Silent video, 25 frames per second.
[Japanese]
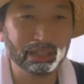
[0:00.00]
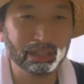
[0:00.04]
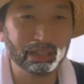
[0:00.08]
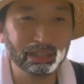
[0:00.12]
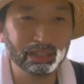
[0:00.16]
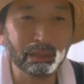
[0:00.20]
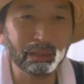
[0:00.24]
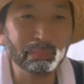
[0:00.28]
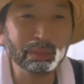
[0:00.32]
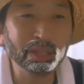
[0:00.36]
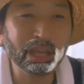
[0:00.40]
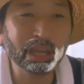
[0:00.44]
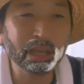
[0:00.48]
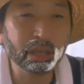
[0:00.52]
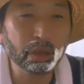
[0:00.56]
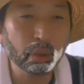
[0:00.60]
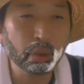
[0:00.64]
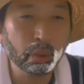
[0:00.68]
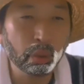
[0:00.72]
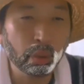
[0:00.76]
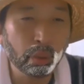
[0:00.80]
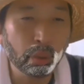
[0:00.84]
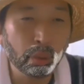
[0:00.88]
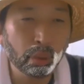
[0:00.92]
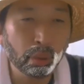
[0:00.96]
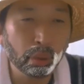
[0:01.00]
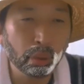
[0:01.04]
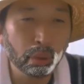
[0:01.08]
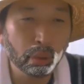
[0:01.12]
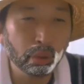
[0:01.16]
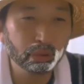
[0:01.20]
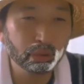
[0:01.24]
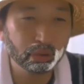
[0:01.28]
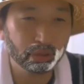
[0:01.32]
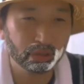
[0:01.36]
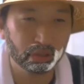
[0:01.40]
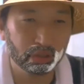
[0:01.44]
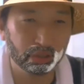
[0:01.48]
ダメだ
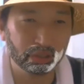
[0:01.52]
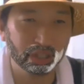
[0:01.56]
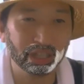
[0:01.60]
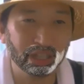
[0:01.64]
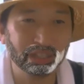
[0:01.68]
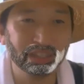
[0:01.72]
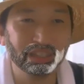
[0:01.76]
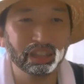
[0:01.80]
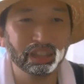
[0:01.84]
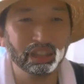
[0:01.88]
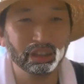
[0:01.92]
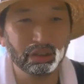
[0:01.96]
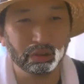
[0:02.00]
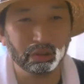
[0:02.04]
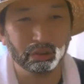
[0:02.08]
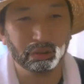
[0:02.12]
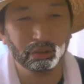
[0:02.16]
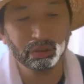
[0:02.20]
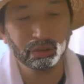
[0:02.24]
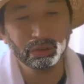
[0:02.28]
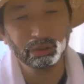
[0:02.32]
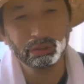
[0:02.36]
よーってなってよ。